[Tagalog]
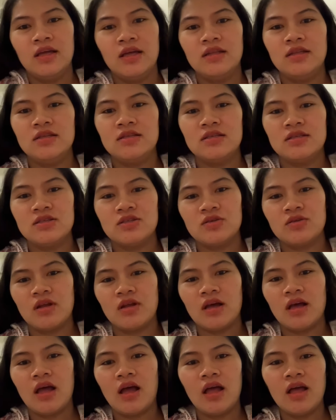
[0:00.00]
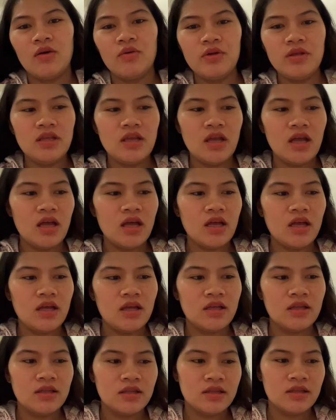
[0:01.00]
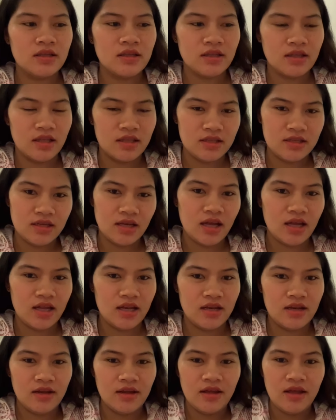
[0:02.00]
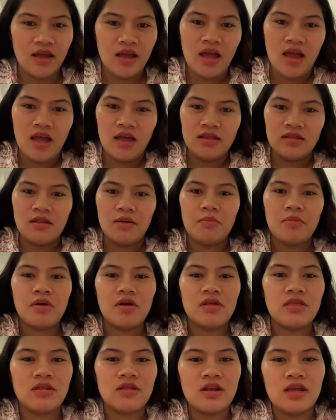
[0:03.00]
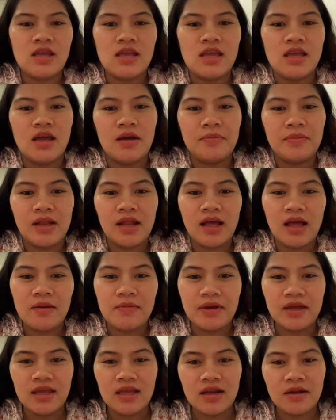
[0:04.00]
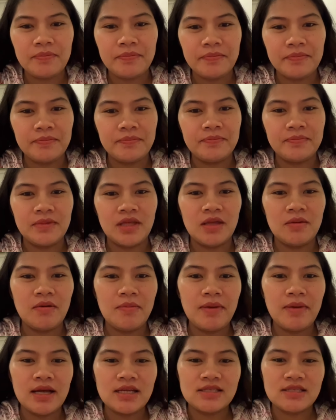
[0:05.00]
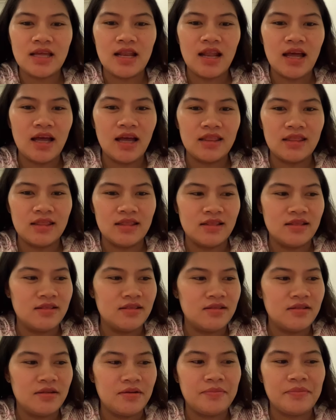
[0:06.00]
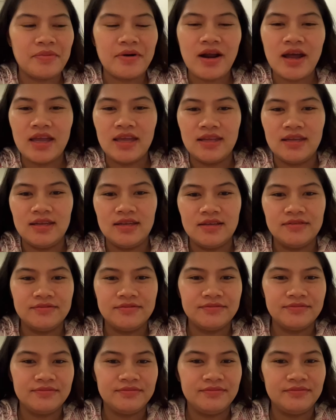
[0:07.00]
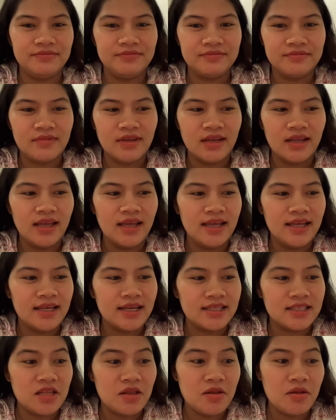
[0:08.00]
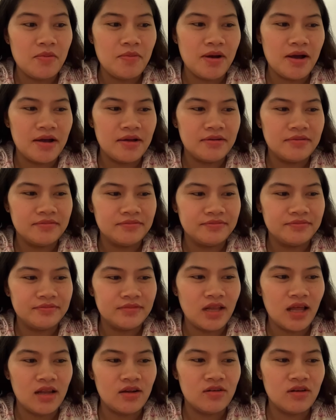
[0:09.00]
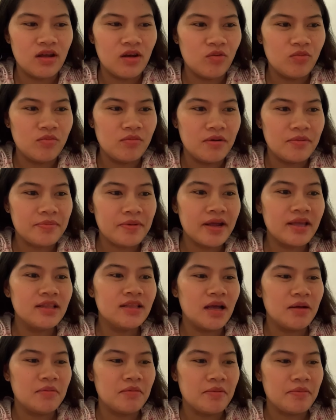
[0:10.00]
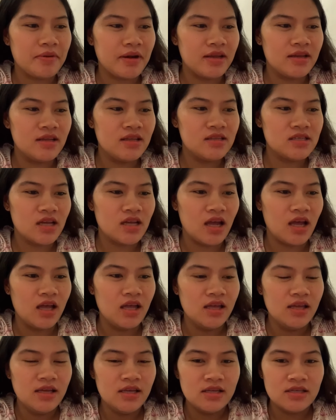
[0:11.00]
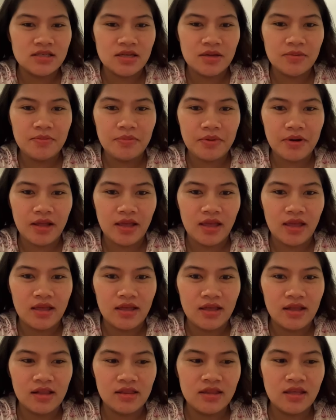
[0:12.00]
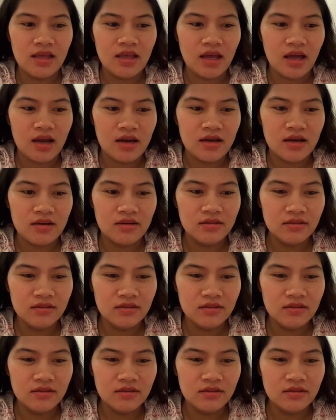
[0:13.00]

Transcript: desisyon na gagawin niya Ganyan. Number three, ang pinakamahirap ibaba sa lahat, pride. Kasi ba diba, lalo na kung ma-pride ka, ma-pride din siya. Siyempre, LDR,